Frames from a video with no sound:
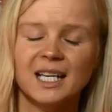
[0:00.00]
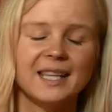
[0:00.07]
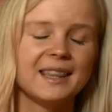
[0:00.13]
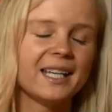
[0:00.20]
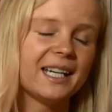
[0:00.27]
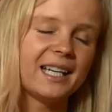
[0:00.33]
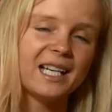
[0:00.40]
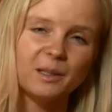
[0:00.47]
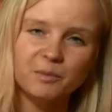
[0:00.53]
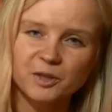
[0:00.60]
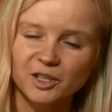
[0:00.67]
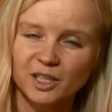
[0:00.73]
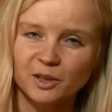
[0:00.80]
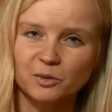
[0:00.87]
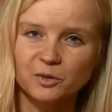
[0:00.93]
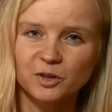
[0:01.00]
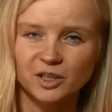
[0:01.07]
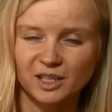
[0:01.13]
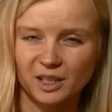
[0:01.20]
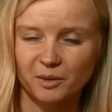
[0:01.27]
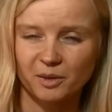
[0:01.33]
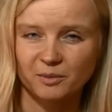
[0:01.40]
najlepszej, jaką
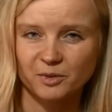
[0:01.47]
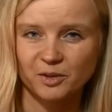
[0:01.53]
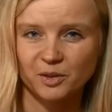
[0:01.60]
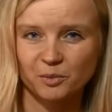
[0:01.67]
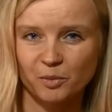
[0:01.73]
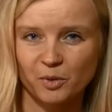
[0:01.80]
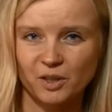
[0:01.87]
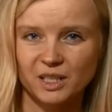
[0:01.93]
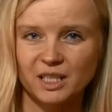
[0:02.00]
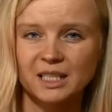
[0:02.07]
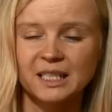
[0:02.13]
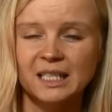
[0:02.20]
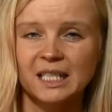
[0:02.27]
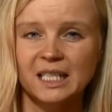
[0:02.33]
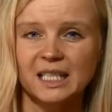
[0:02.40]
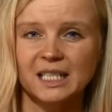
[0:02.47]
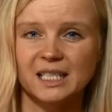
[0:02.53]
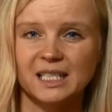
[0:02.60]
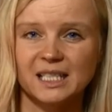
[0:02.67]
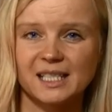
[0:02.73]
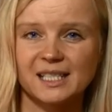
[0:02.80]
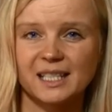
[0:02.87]
czytałam do tej pory
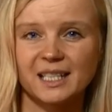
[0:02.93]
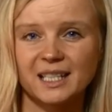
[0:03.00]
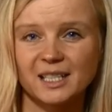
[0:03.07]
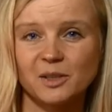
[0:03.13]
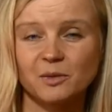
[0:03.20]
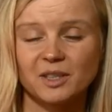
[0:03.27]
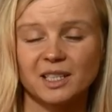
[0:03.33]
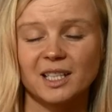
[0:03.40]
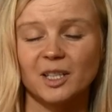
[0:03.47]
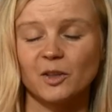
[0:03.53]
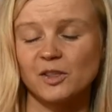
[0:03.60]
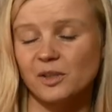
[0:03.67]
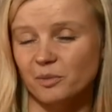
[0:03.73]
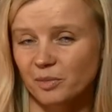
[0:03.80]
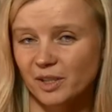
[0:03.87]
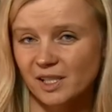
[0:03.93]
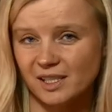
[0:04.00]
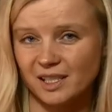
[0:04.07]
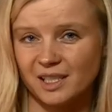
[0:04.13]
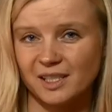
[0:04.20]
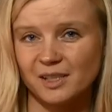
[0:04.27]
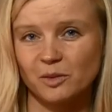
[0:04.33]
e, z zakresu takiej
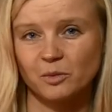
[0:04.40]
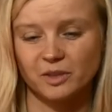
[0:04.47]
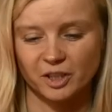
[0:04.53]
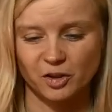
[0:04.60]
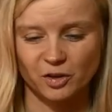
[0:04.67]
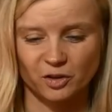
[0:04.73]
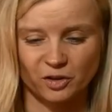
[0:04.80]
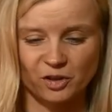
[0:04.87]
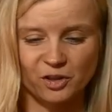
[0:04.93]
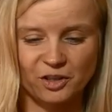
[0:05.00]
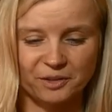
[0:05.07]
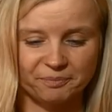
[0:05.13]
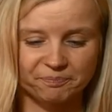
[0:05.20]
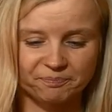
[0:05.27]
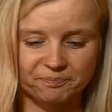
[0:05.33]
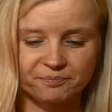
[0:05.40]
osobistej skuteczności.